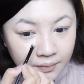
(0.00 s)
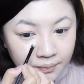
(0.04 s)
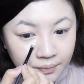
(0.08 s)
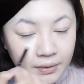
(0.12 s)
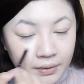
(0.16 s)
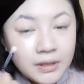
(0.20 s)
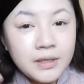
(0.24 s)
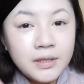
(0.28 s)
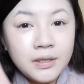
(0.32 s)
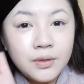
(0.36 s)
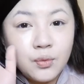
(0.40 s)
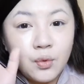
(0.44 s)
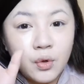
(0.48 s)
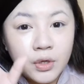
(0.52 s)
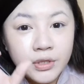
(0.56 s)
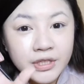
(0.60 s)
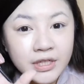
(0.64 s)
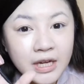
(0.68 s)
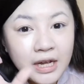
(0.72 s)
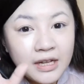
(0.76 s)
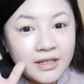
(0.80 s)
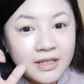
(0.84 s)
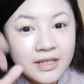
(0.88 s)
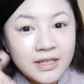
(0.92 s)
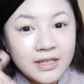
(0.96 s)
比起我
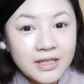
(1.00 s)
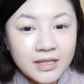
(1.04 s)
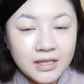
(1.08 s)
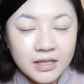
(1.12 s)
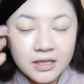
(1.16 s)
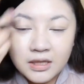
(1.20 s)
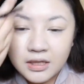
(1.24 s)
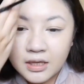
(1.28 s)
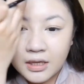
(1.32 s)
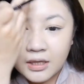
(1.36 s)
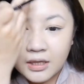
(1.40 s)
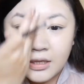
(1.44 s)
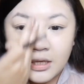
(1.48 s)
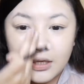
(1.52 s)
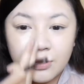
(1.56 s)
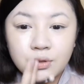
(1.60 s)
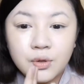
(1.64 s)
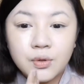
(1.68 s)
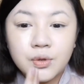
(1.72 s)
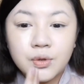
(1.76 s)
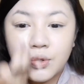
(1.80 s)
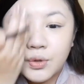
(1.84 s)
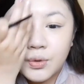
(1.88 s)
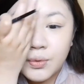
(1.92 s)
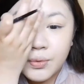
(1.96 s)
上一次的那
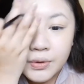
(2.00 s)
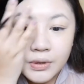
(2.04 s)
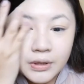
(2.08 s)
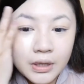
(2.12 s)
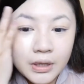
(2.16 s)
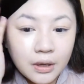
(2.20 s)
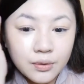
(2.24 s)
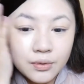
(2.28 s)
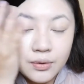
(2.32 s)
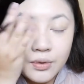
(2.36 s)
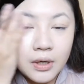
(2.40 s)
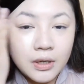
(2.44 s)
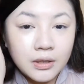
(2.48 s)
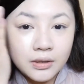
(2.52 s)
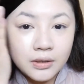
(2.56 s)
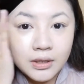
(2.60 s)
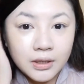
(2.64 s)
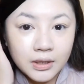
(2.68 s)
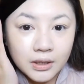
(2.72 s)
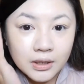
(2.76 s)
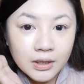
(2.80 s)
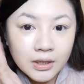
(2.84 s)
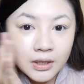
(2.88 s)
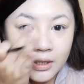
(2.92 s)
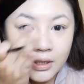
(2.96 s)
种竖条状
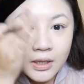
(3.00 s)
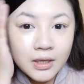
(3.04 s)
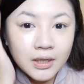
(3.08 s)
的，